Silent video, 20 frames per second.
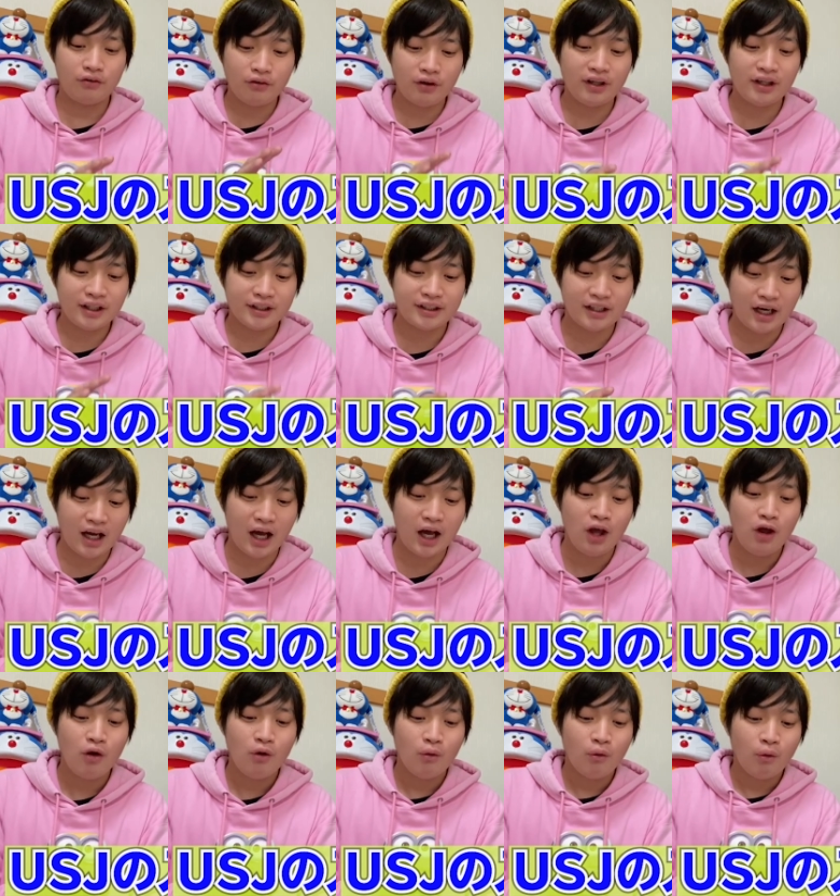それでしたら、
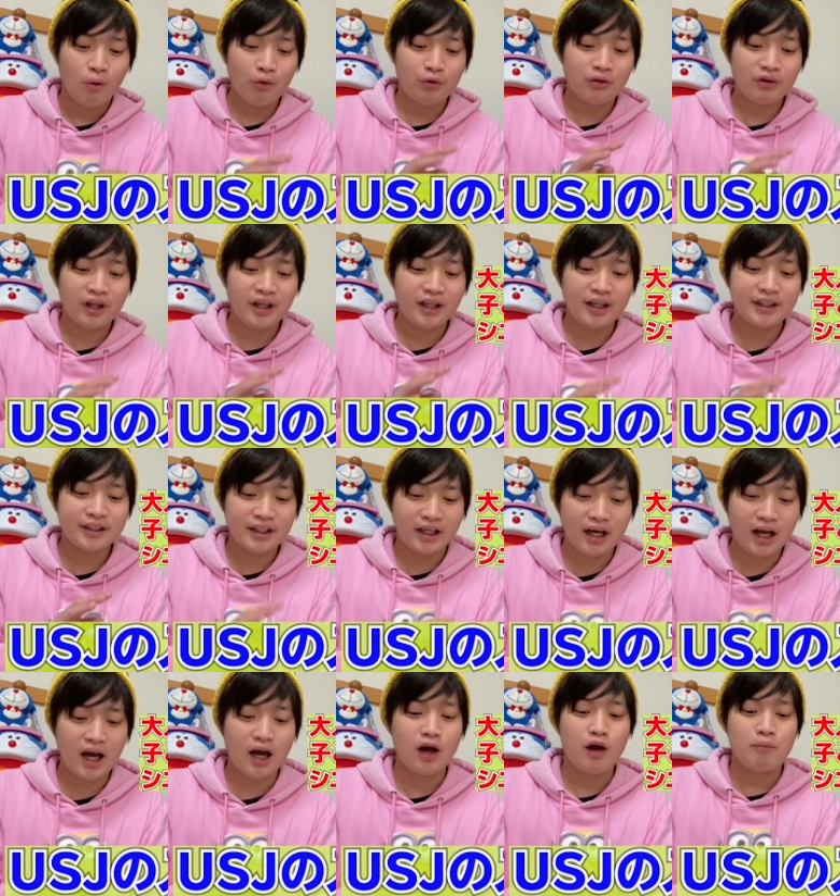大人でした
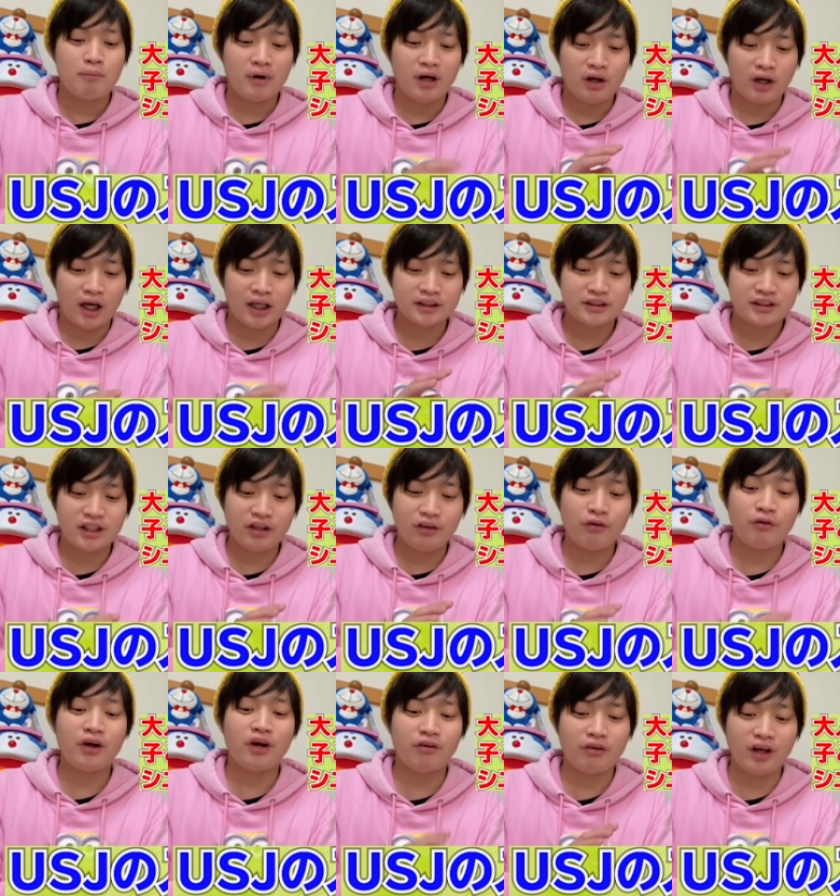ら、
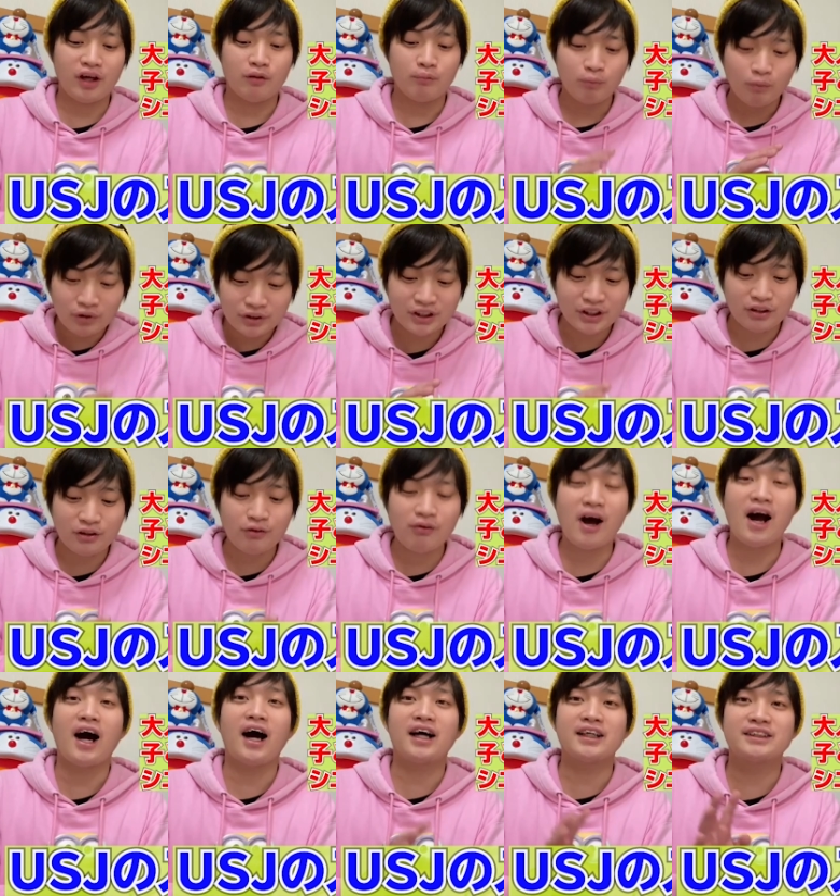8400円、もしく
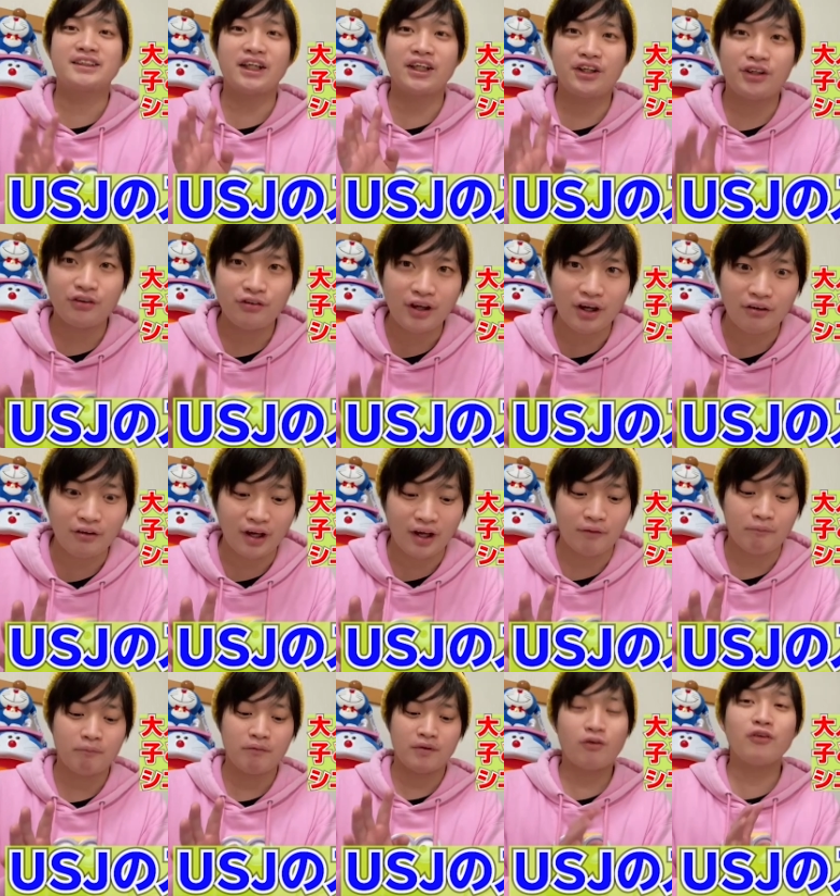は8900円。